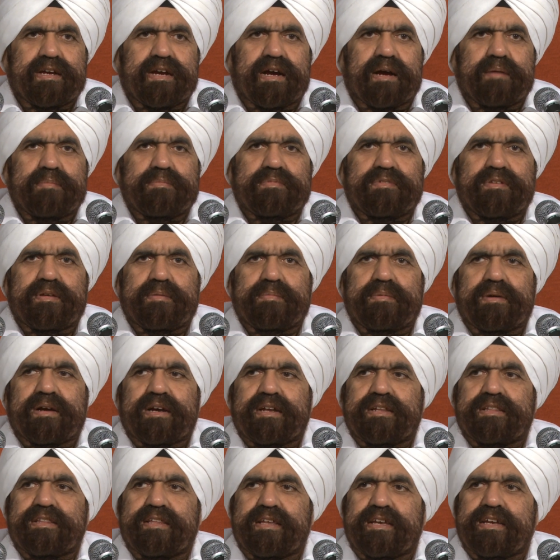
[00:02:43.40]
हम सब
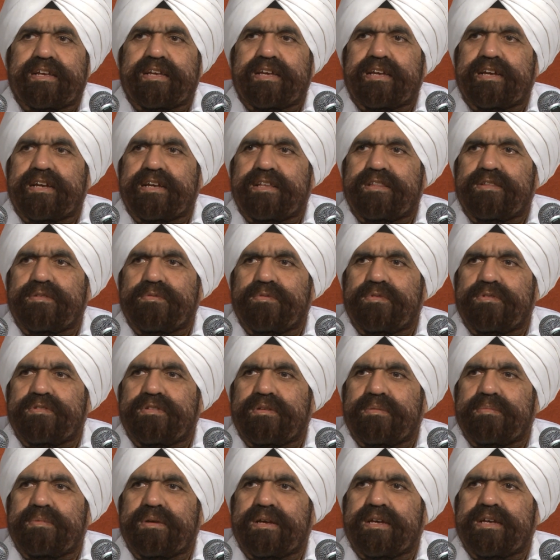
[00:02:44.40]
अगर देखेंगे तो वो
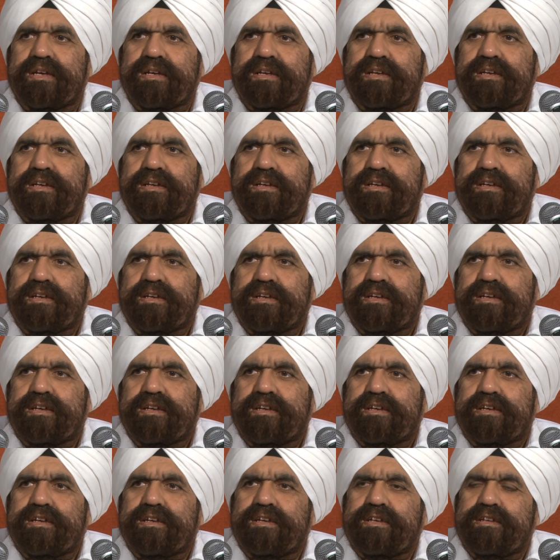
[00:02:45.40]
समय
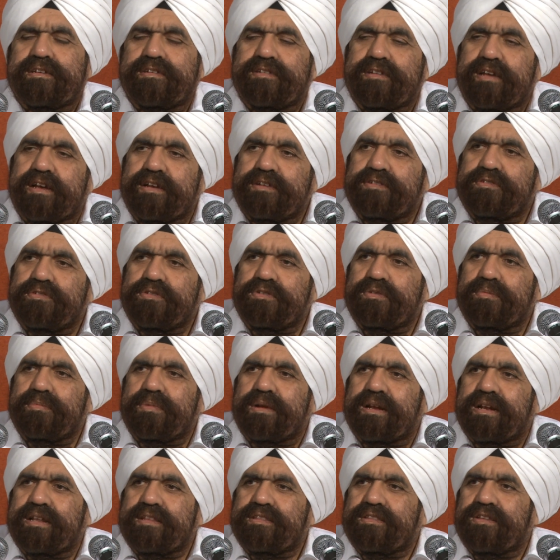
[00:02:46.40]
चाहे शुरू
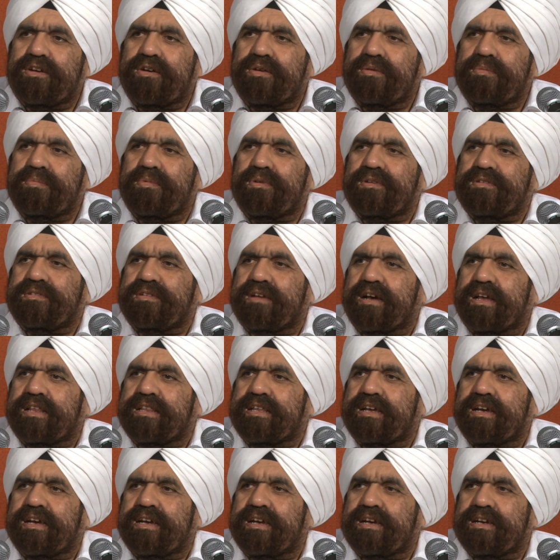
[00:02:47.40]
में लगता हो बहुत
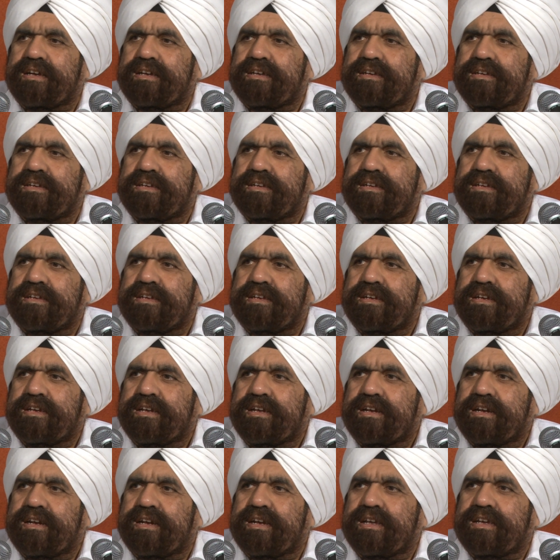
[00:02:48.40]
ज़्यादा है
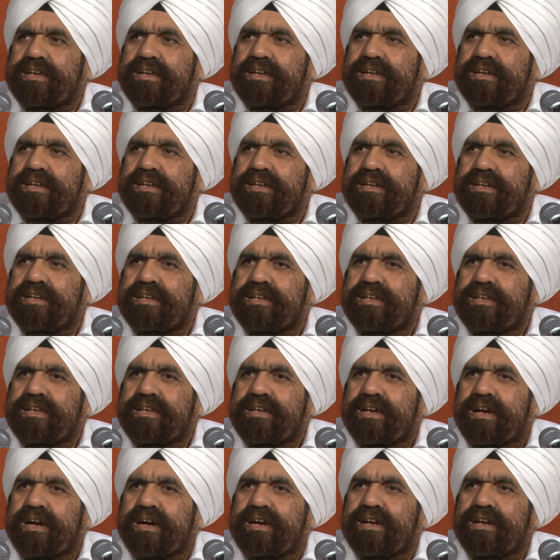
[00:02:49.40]
लेकिन
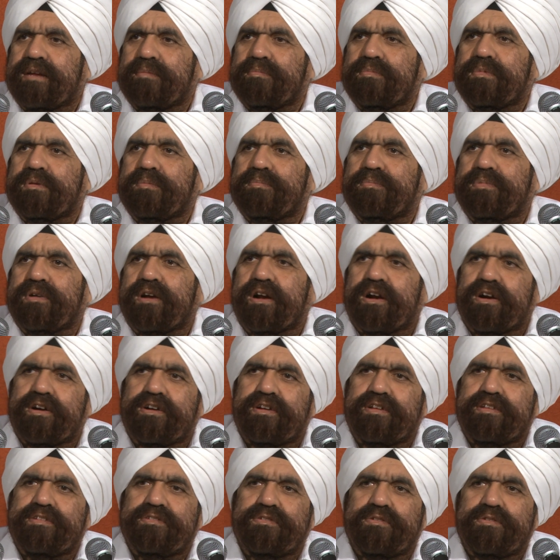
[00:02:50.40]
अगर अपनी
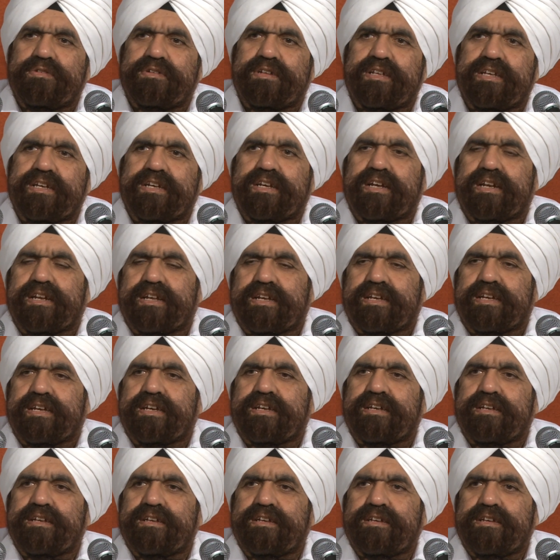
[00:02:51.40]
प्रायोरिटीज़ को ठीक
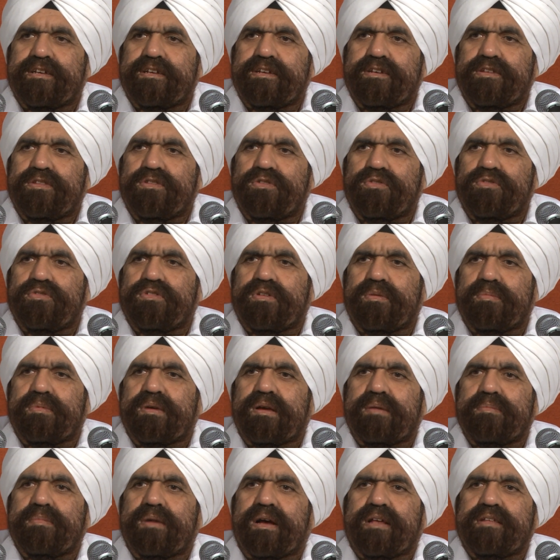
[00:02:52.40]
करेंगे तो
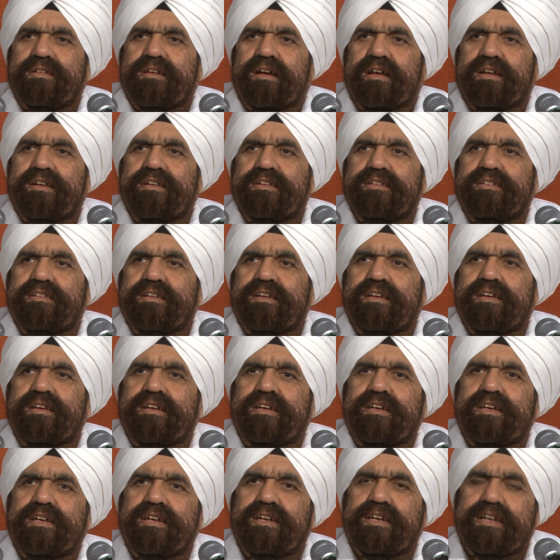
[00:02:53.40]
समय हम आसानी से
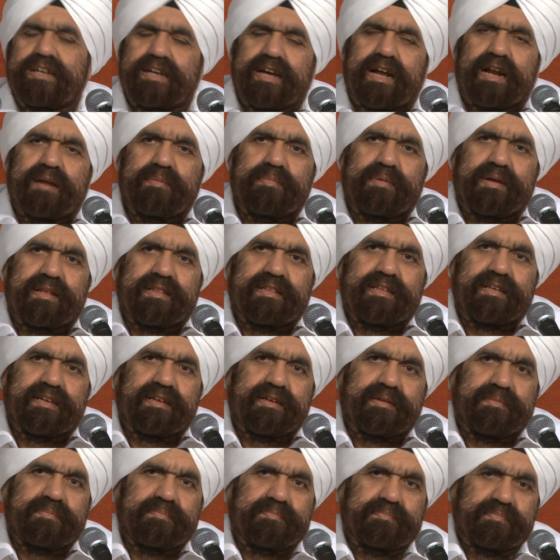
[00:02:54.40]
निकाल पाते
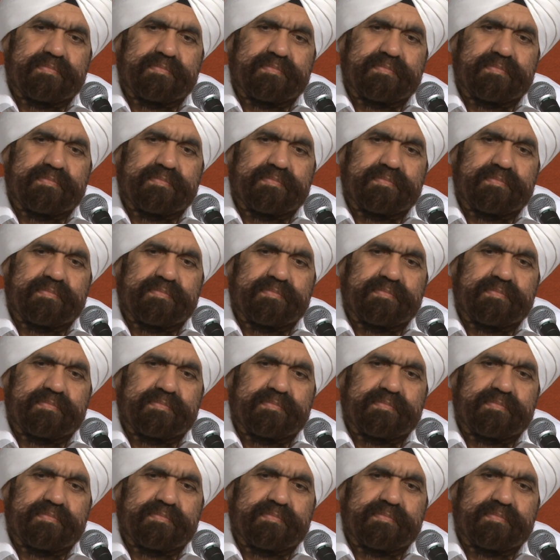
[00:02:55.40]
हैं